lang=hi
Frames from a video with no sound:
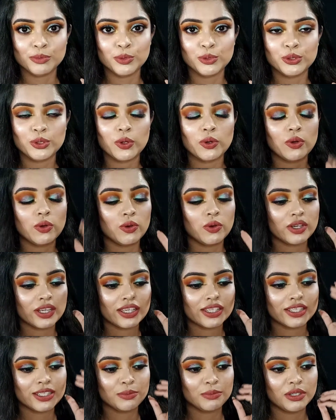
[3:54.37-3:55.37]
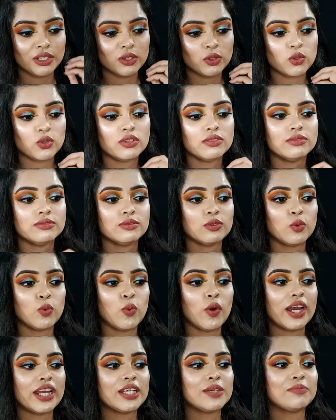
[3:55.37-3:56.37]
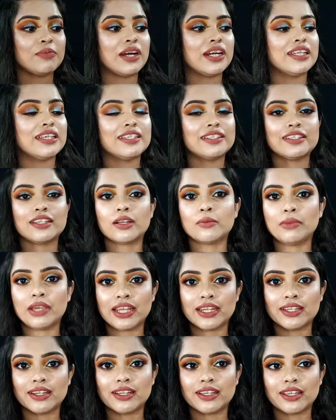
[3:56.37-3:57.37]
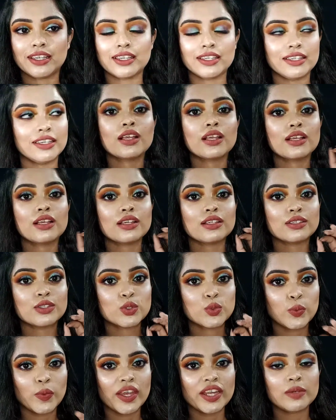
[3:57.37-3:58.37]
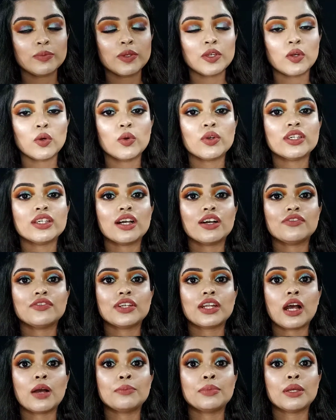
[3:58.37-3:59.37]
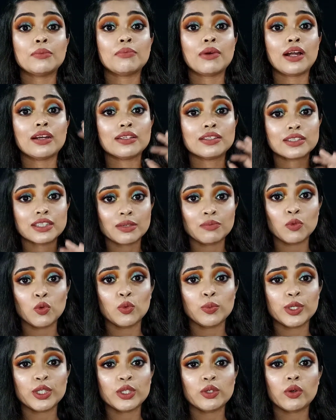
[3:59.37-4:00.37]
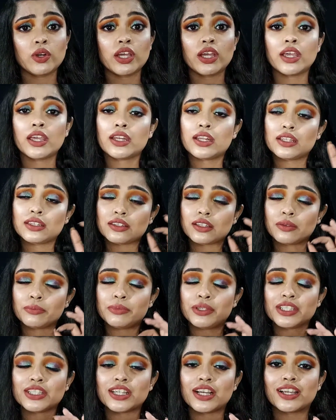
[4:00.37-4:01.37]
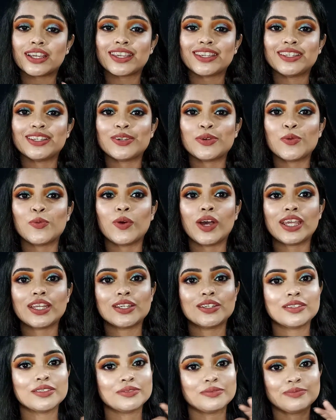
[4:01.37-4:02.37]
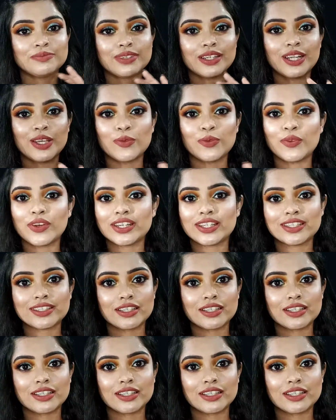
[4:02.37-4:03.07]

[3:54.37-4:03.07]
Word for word: मुंह धो लोगे ये बिल्कुल वाइट पानी की तरह बहने लगेगी स्वेट भी हो या फिर आपने पानी से मुँह भी धोया है ना तब भी जाके ये वाइट लिक्विड